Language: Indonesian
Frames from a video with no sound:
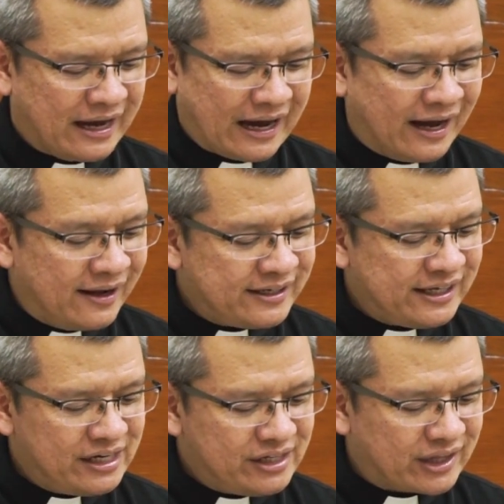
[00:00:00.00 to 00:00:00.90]

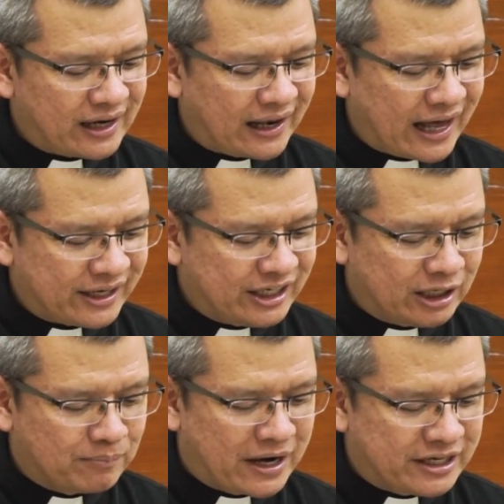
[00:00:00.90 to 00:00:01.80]
Hari ini telah
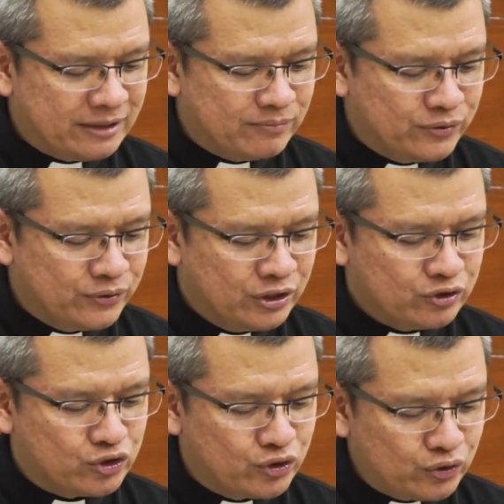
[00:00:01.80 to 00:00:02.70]
lahir bagimu
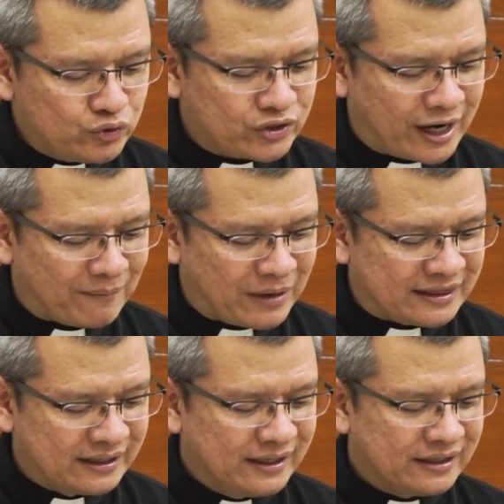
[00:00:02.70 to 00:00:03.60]
juru
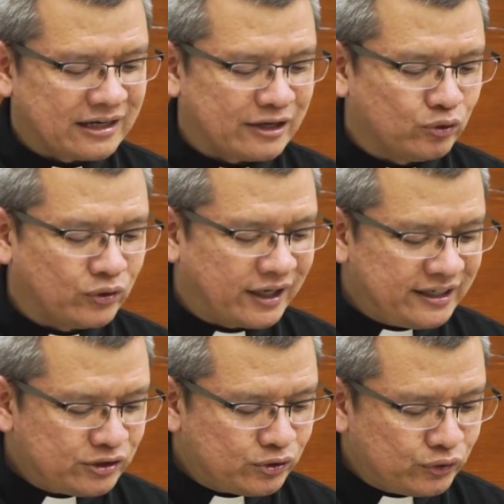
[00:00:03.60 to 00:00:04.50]
selamat yaitu
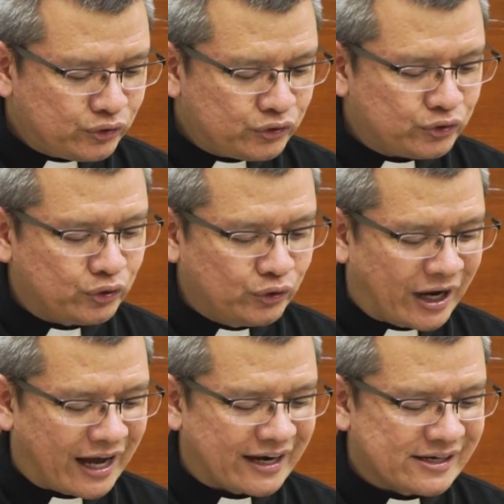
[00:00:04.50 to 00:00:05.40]
Kristus
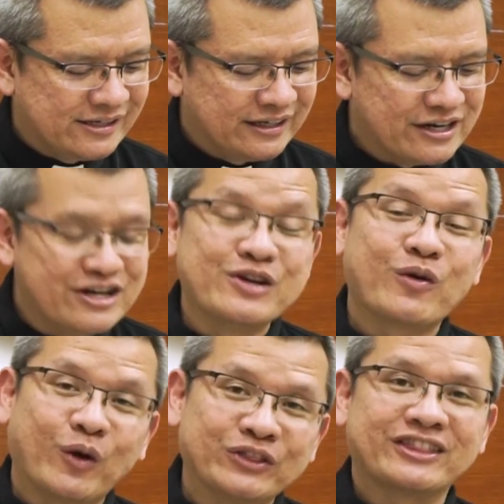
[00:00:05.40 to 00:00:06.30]
Tuhan di
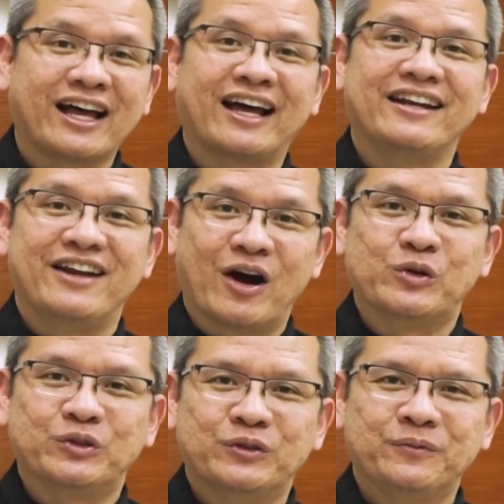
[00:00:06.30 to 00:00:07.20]
kota
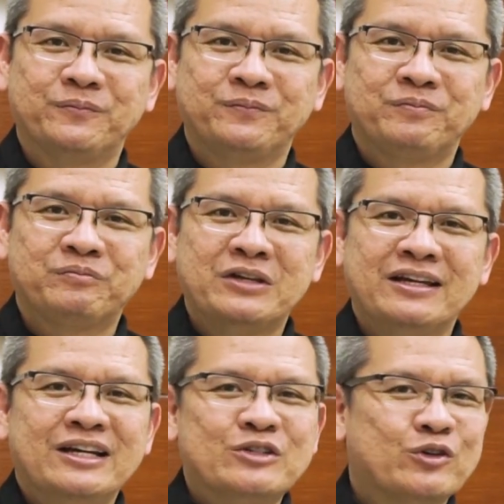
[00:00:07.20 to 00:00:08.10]
Daud.
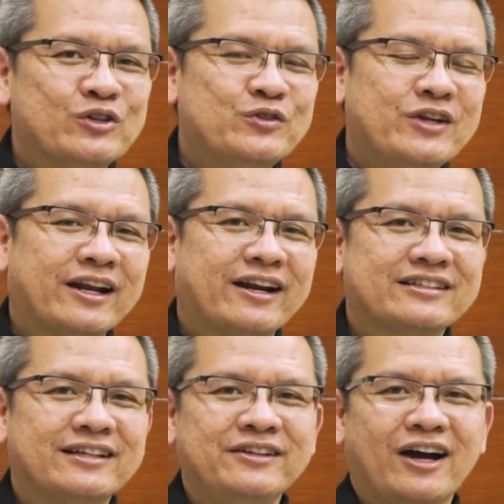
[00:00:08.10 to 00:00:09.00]
Saudara-saudara
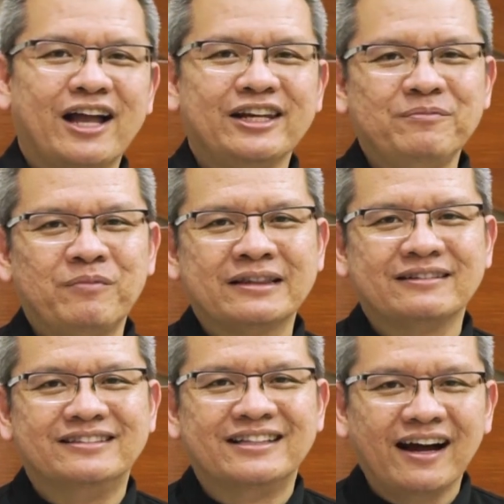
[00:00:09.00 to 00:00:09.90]
rasanya
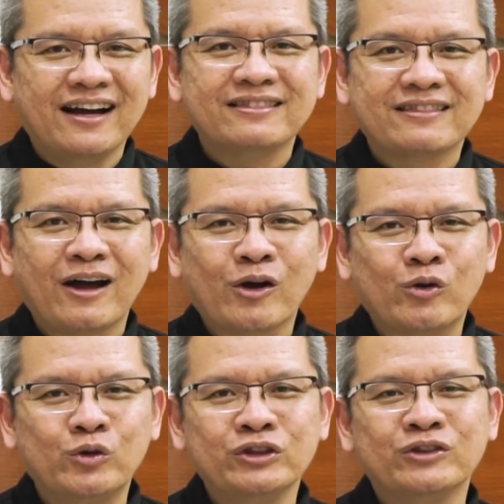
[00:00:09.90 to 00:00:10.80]
kalimat jangan
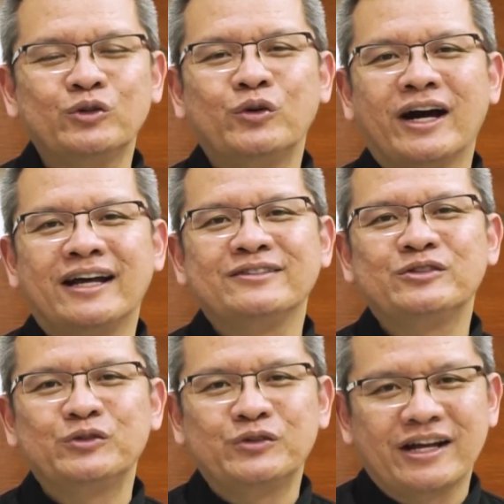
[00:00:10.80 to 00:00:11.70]
takut Tuhan
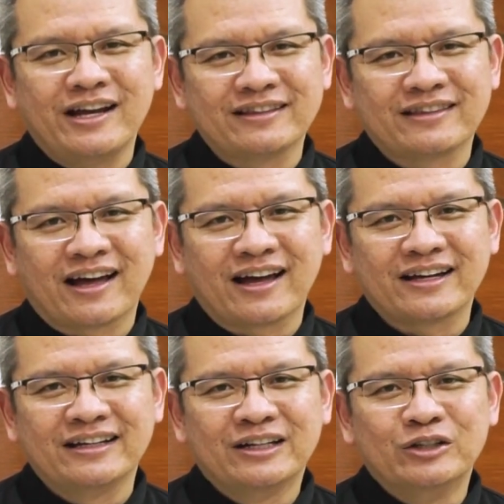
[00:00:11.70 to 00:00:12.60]
sudah
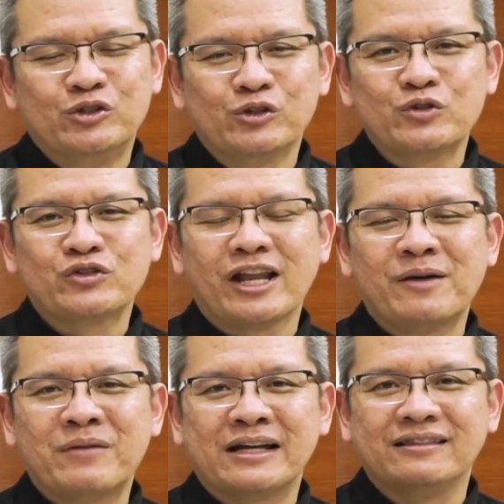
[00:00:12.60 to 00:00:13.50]
datang, juru
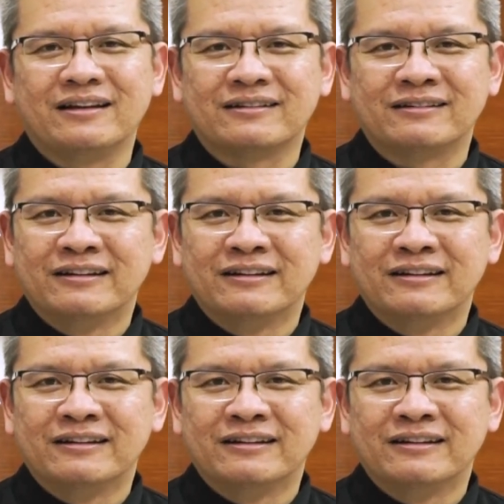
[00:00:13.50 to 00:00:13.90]
selamat dan